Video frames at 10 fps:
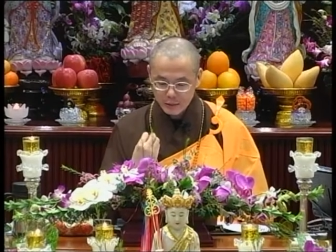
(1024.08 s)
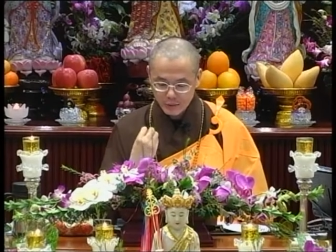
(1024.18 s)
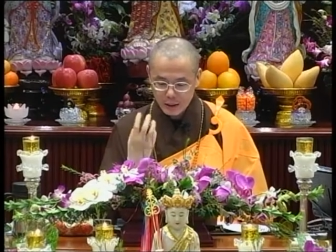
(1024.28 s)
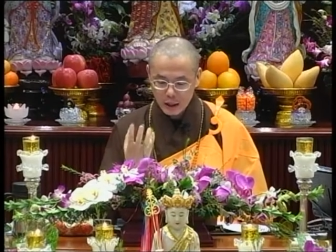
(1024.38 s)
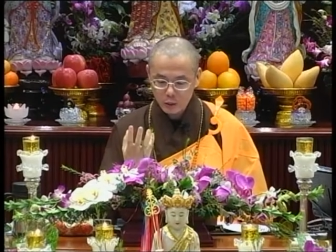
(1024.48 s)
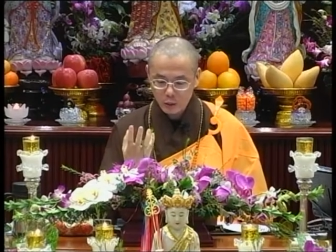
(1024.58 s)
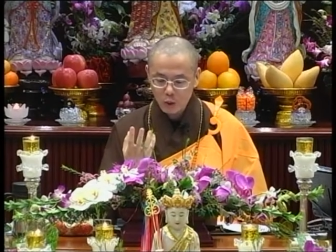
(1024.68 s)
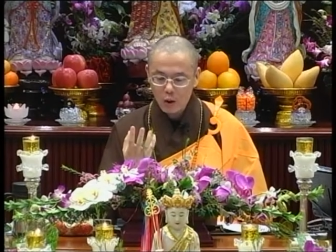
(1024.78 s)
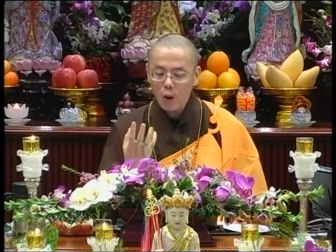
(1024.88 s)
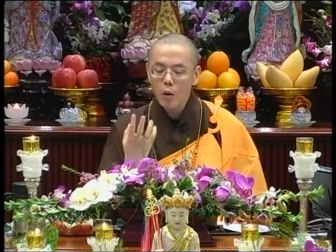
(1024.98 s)
非常
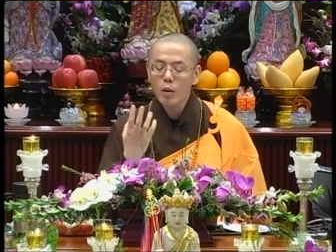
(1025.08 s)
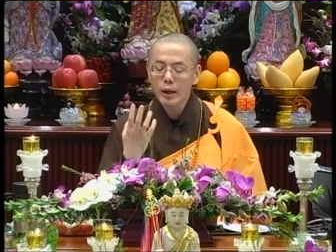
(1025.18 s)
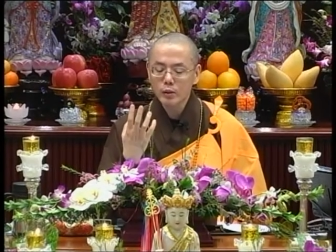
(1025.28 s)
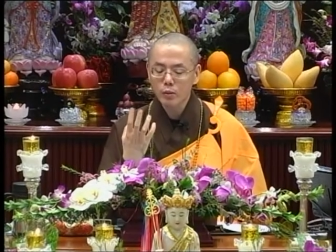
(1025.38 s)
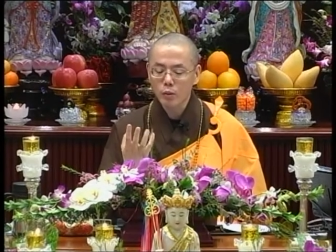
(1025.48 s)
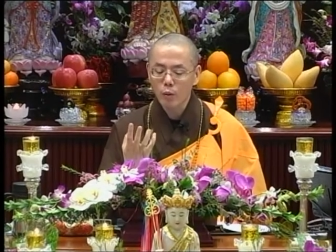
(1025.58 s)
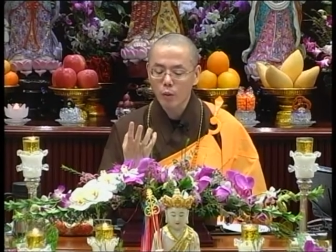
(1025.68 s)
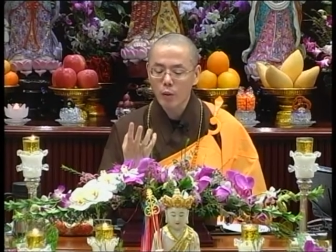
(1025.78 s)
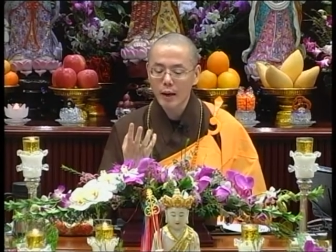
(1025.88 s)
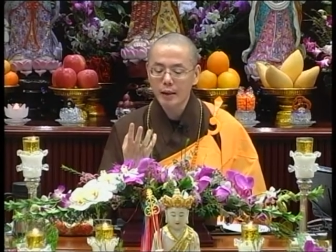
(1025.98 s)
多，后来损
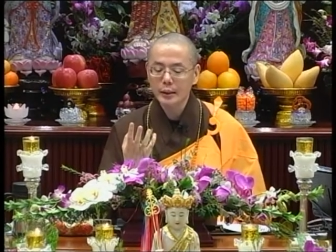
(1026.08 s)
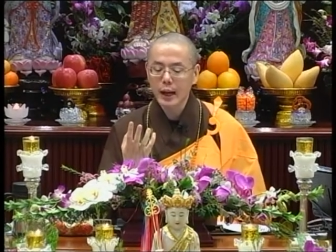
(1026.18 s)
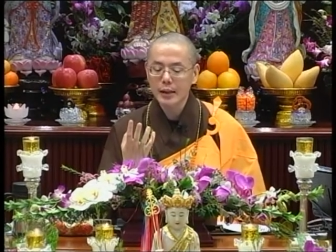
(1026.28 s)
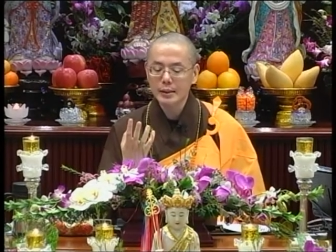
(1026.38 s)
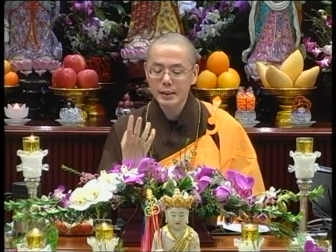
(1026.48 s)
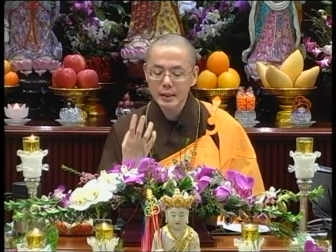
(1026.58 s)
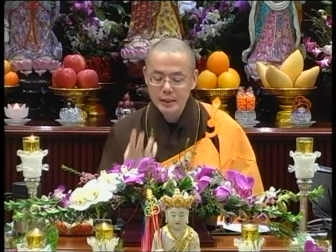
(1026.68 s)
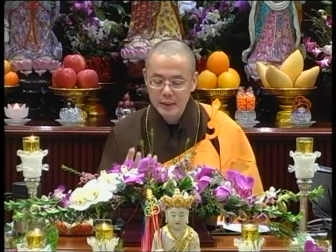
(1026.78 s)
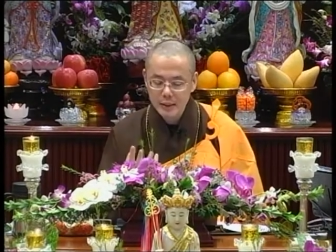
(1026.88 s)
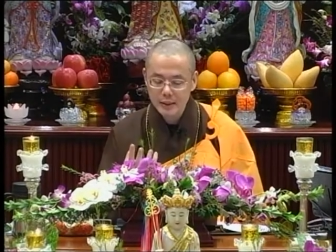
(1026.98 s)
坏了他清
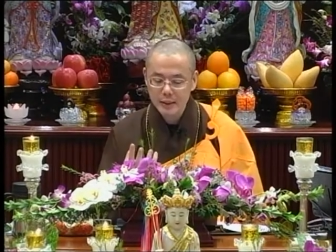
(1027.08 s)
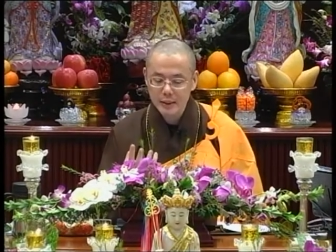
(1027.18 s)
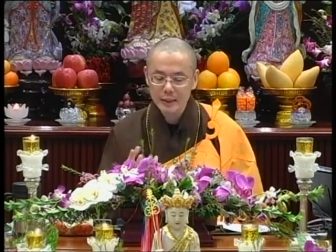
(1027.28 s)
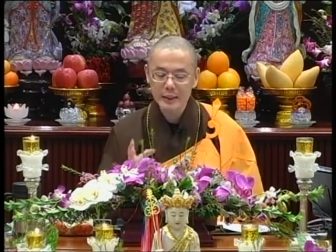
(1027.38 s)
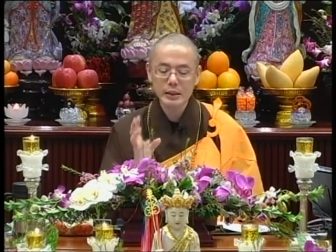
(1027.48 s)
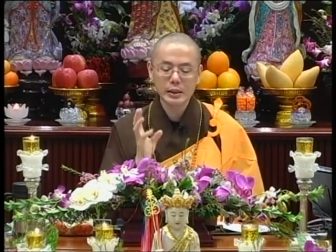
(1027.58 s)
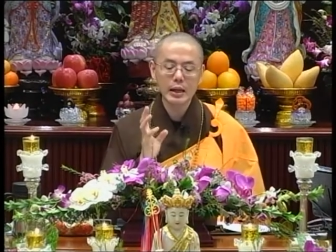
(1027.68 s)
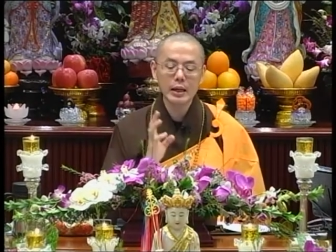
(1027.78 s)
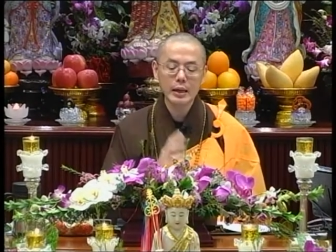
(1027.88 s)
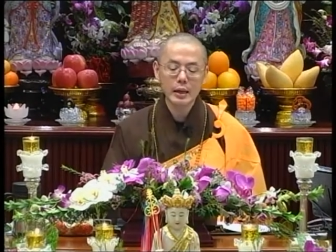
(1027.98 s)
净的心跟
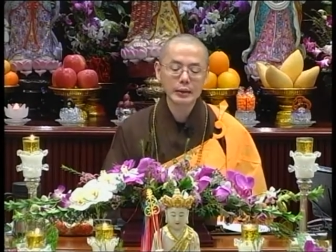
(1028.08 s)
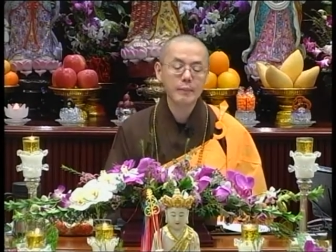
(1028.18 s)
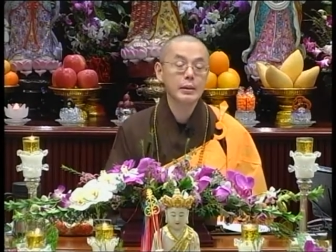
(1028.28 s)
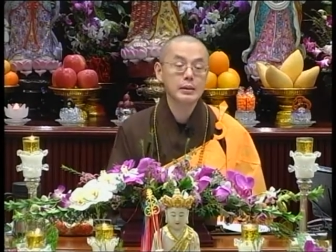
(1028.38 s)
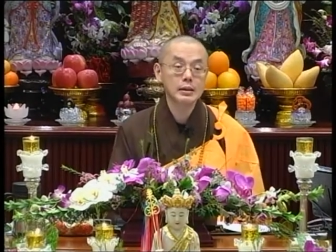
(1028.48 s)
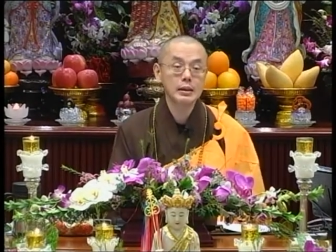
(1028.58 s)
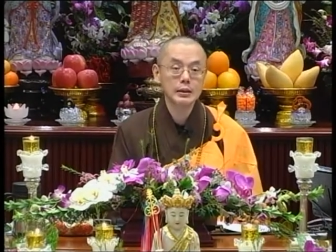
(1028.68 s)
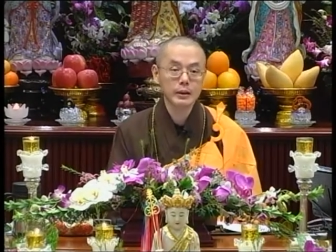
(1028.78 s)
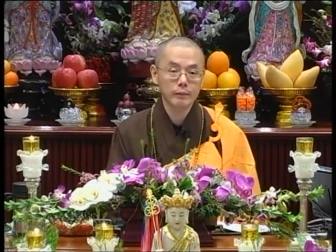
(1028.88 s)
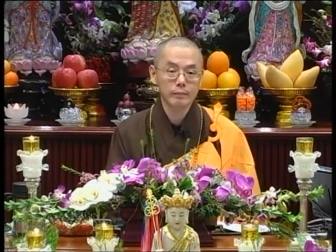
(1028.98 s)
善良的本性
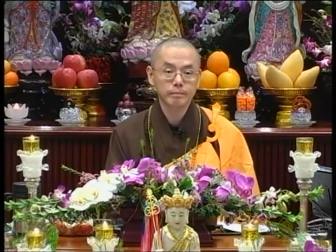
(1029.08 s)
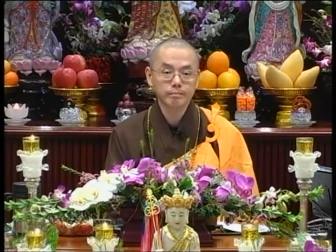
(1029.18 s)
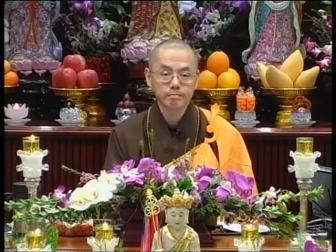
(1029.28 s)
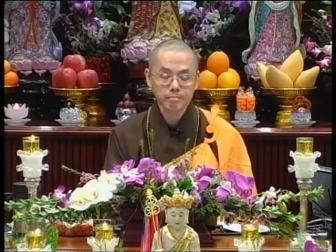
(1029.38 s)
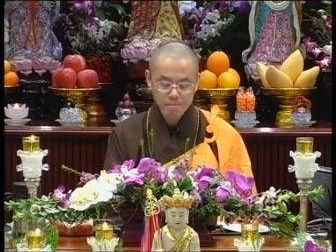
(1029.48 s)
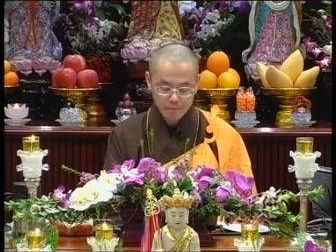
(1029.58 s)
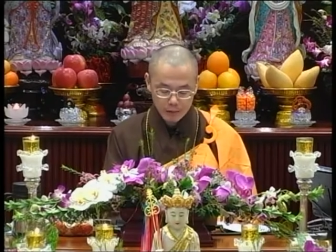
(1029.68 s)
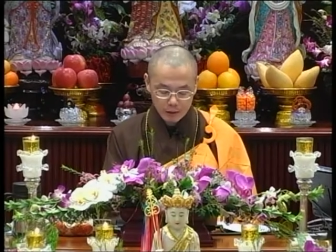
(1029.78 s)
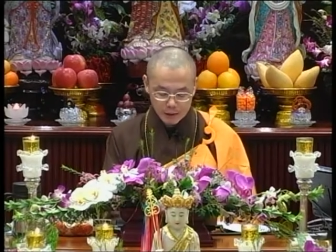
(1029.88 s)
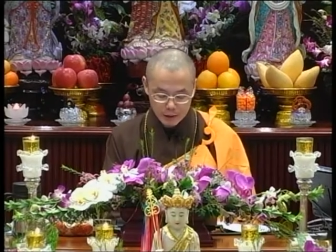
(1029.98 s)
呢？
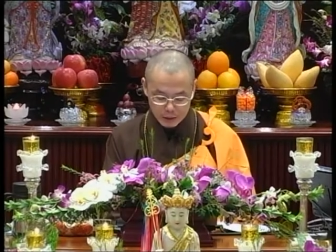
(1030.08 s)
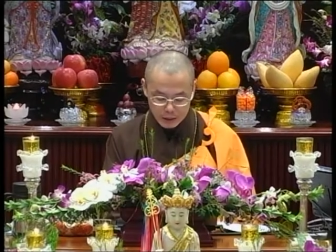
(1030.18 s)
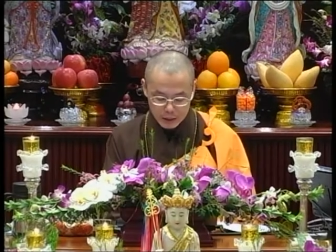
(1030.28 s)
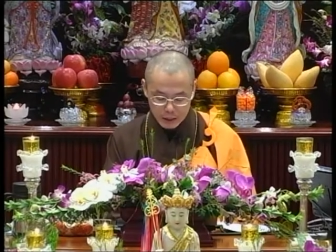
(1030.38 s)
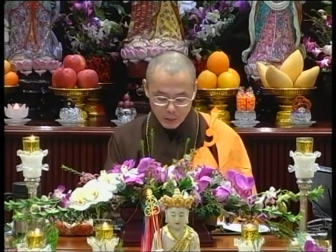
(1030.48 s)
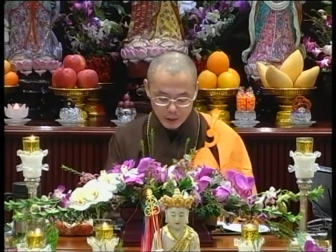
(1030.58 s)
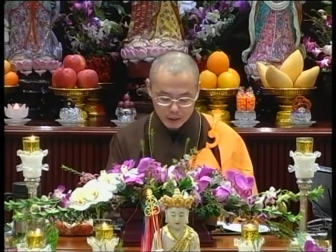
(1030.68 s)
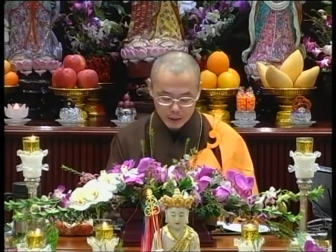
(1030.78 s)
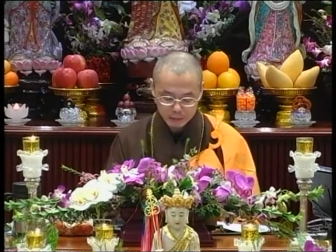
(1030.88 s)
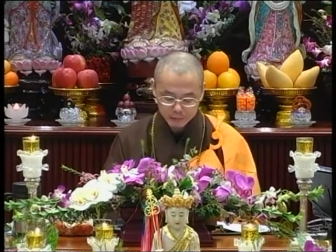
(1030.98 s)
这是第一个问
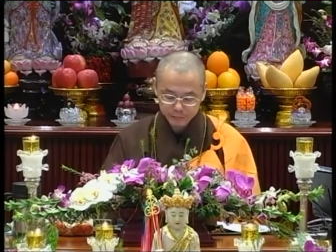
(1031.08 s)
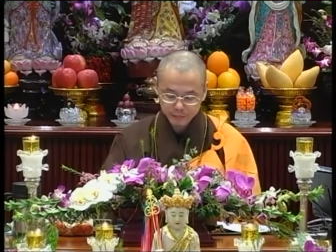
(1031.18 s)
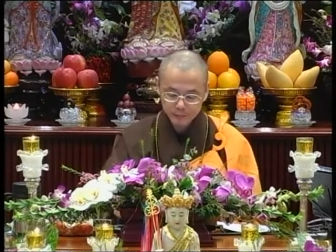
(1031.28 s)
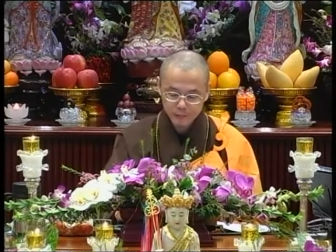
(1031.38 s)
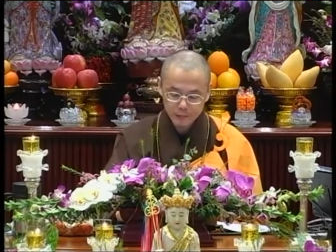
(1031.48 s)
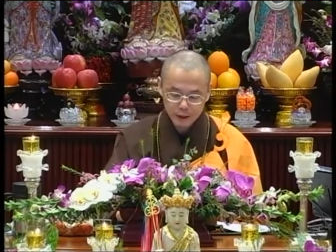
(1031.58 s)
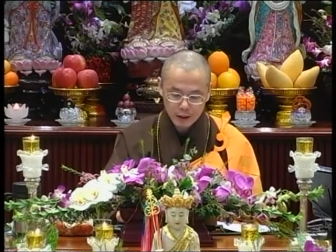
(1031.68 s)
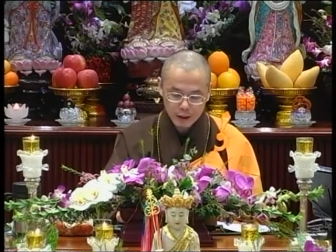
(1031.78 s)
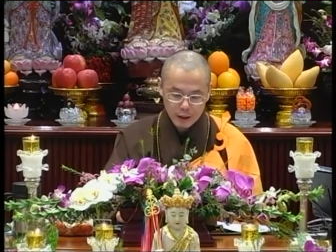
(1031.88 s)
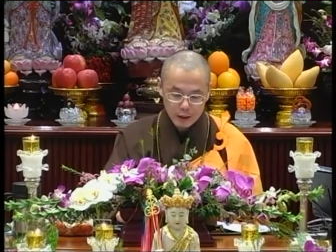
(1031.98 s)
题。
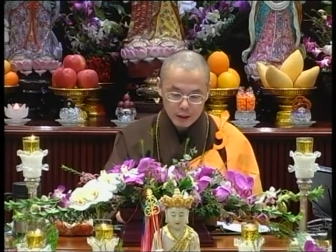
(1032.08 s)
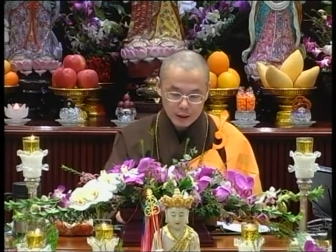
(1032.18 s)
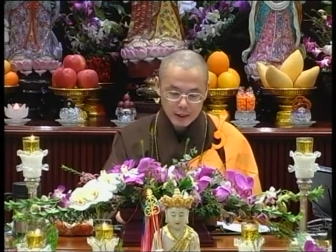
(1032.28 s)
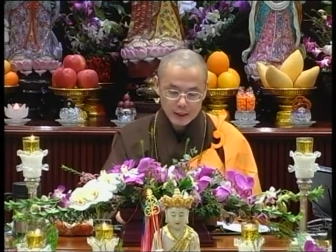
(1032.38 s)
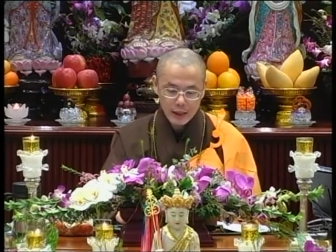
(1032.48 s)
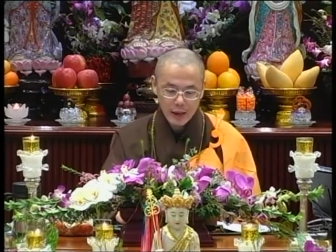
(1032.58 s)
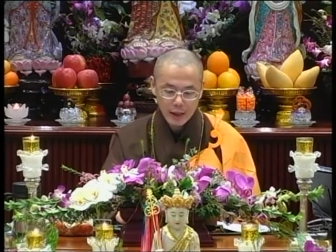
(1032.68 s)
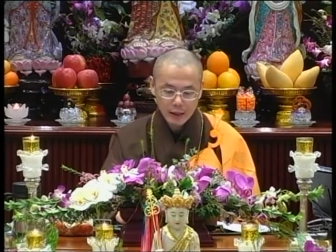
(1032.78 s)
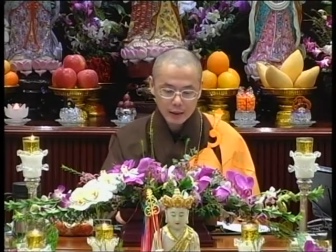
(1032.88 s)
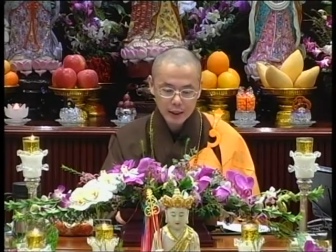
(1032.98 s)
接下
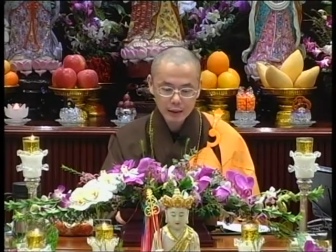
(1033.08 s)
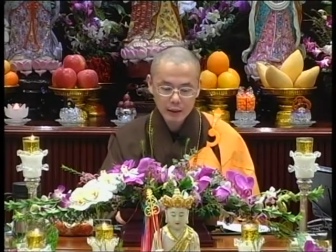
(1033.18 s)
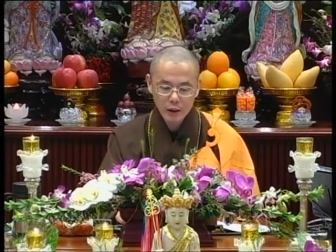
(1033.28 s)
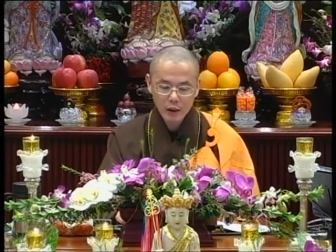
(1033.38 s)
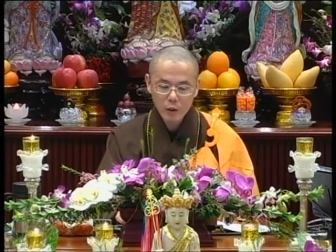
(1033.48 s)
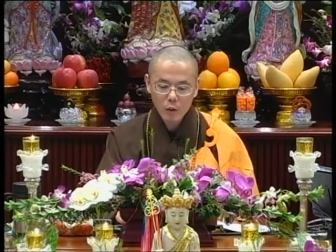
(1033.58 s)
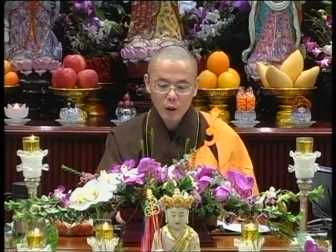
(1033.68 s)
来看第六，